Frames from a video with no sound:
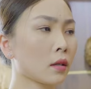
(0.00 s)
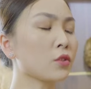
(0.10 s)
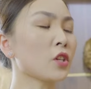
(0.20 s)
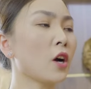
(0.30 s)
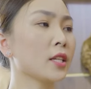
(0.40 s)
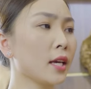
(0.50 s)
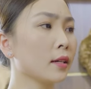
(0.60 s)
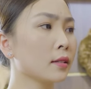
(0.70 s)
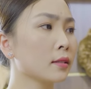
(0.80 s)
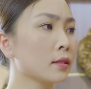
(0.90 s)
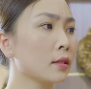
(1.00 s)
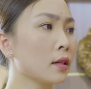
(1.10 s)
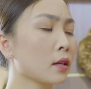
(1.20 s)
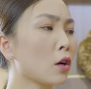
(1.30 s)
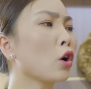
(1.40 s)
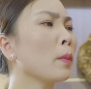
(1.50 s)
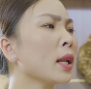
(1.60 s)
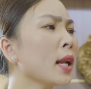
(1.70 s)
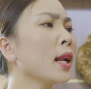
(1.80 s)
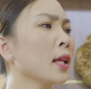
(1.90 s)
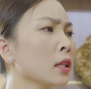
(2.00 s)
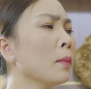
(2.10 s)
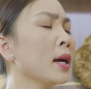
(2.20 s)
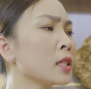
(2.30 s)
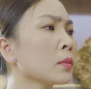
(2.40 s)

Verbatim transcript: Cậu giỏi nhỉ Cậu có biết đây là lần thứ mấy